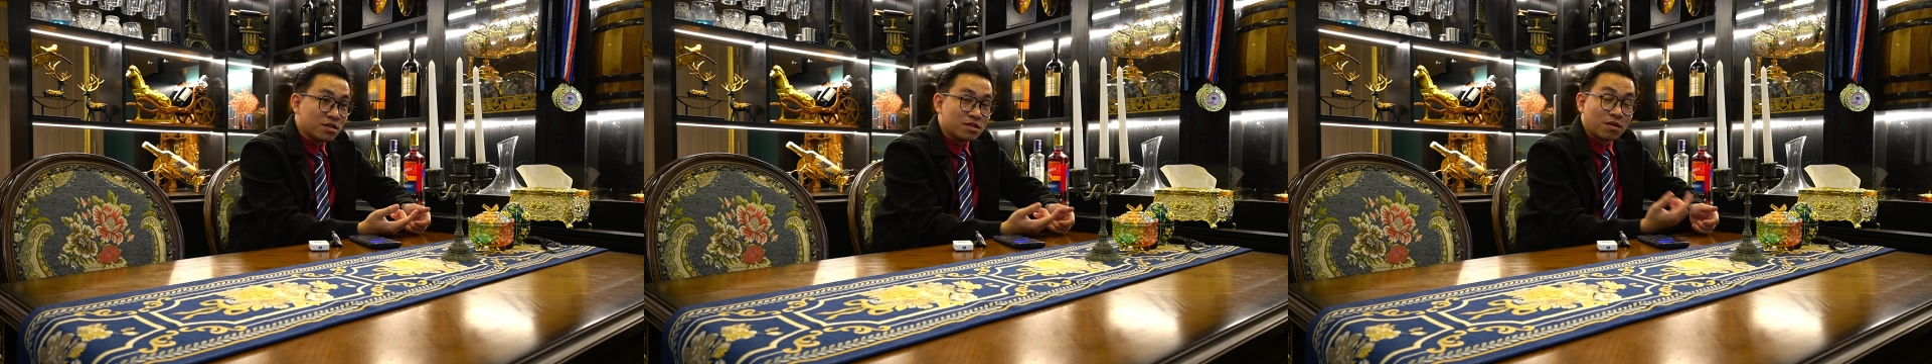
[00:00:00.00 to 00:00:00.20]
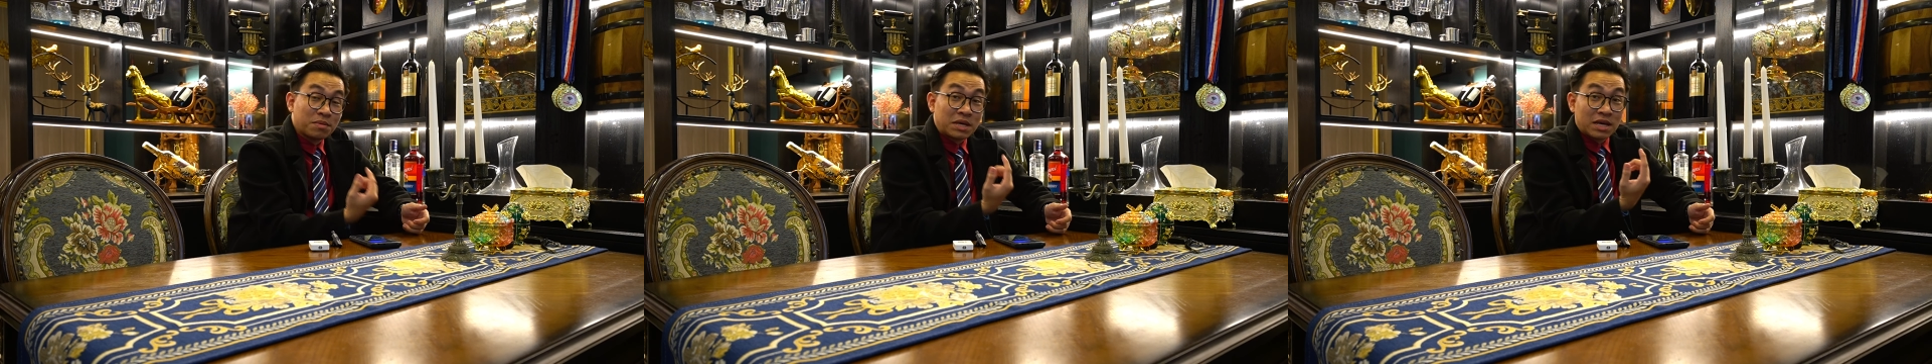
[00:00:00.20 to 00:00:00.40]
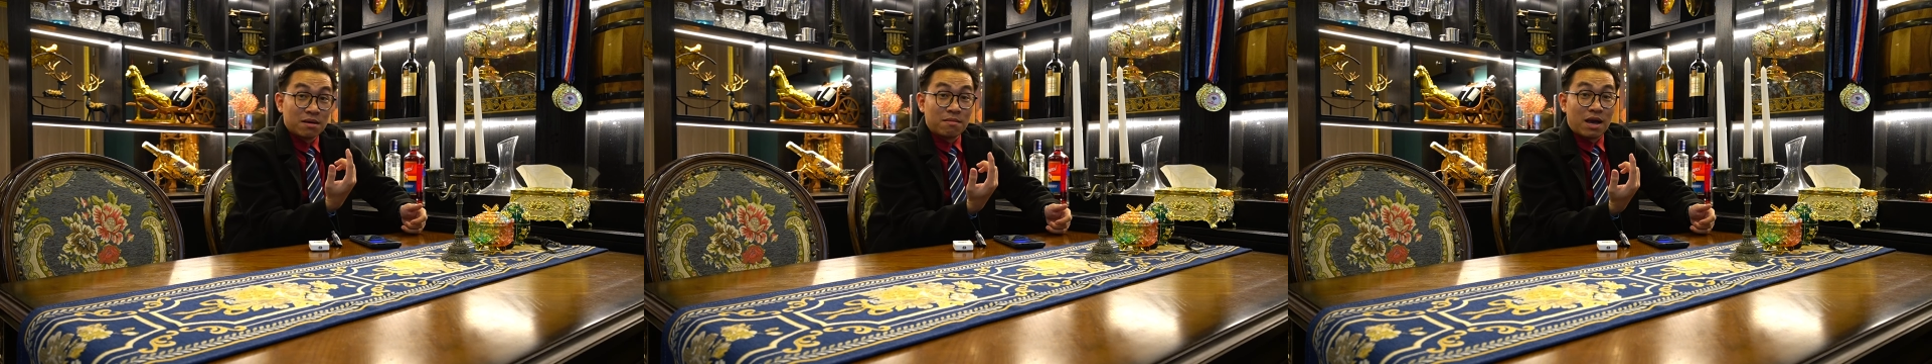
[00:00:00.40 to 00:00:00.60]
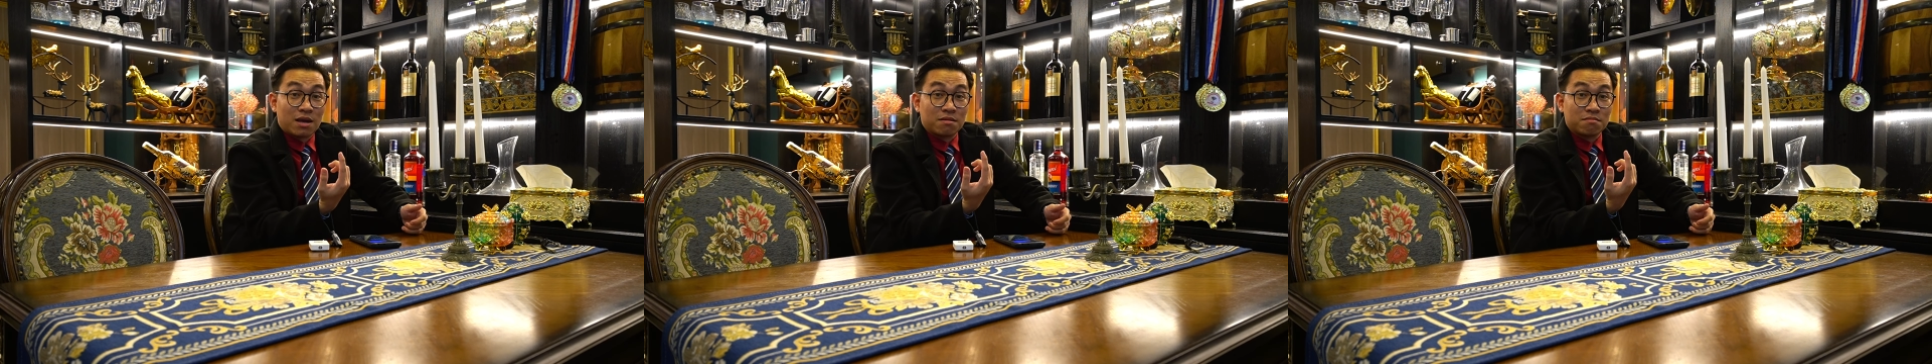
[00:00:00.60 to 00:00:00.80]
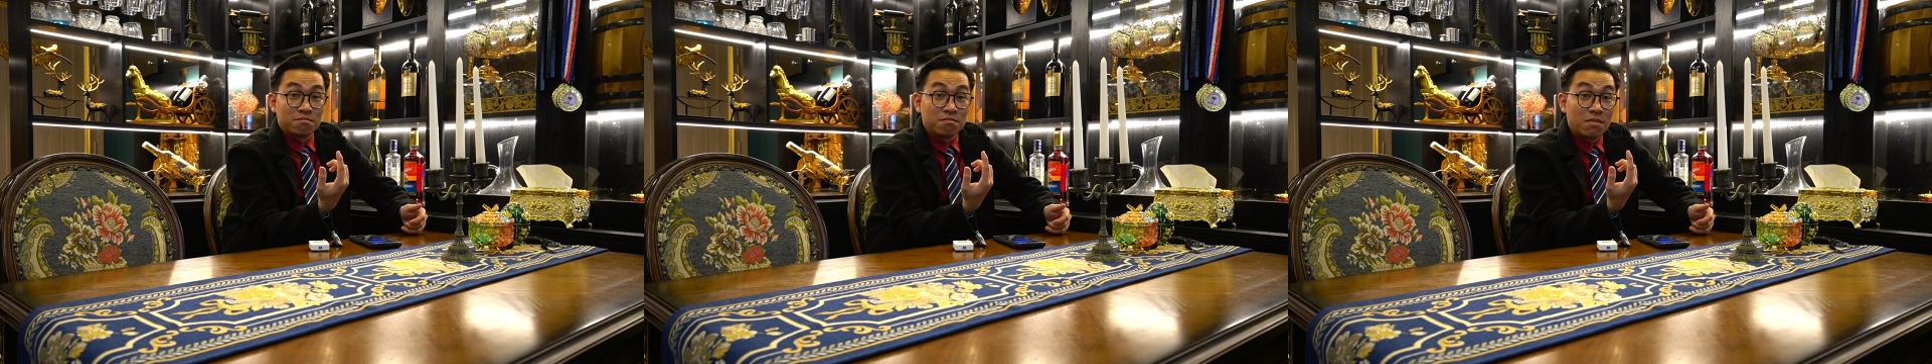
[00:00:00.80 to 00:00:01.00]
trong khi các
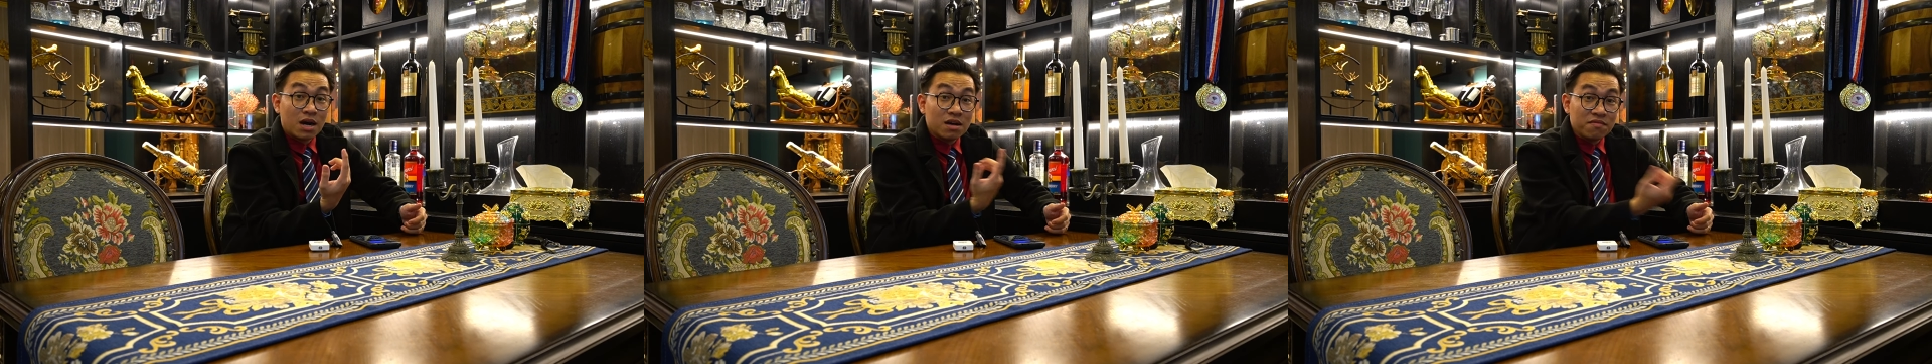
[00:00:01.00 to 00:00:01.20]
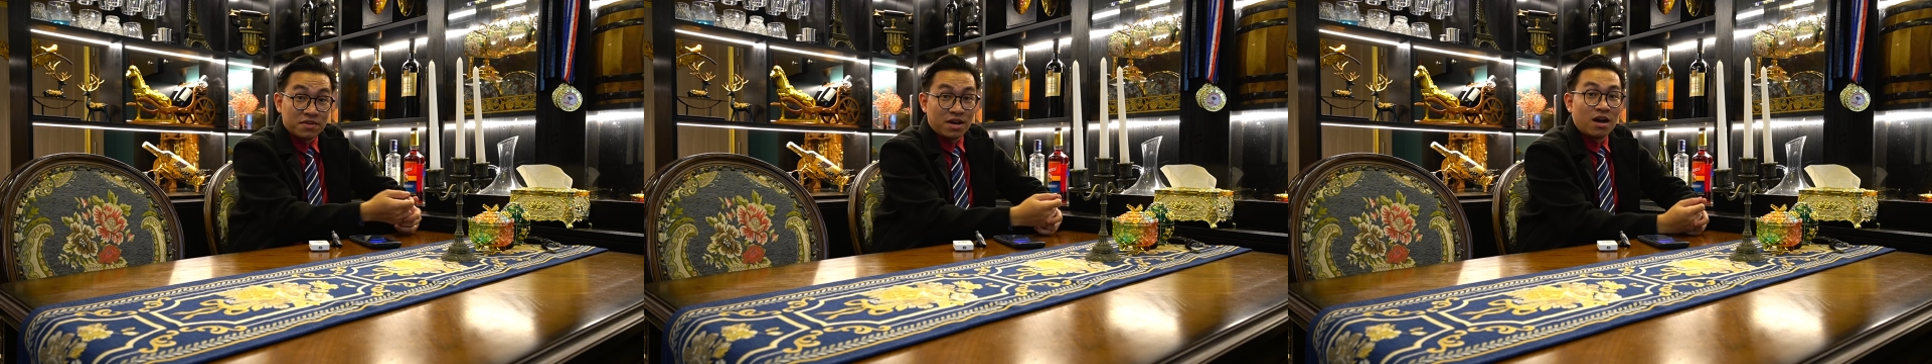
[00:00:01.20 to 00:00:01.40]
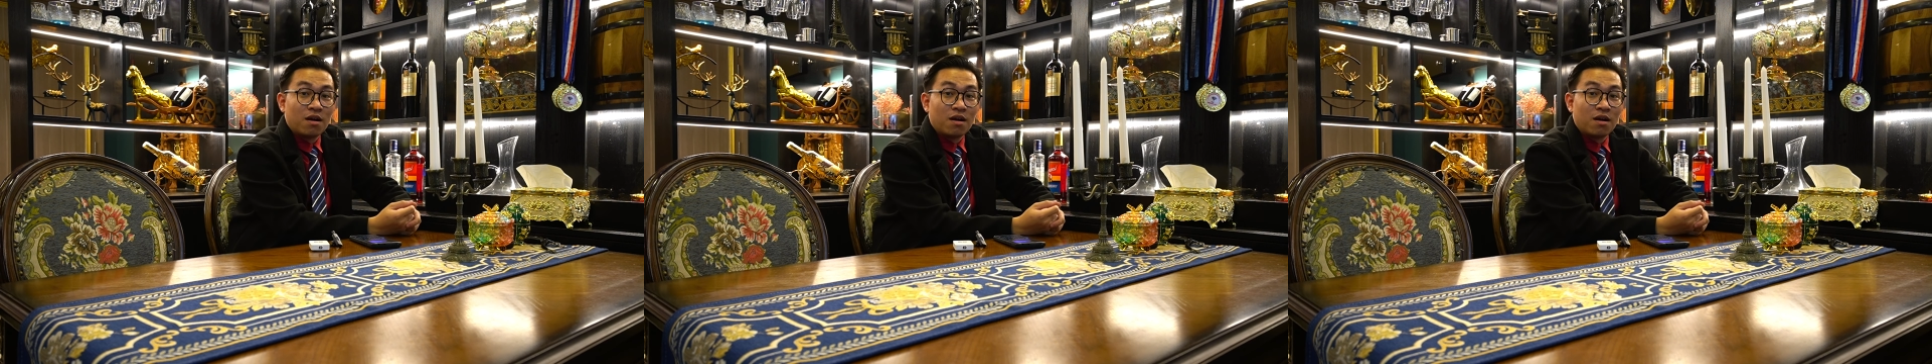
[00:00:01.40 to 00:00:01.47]
bạn mới vừa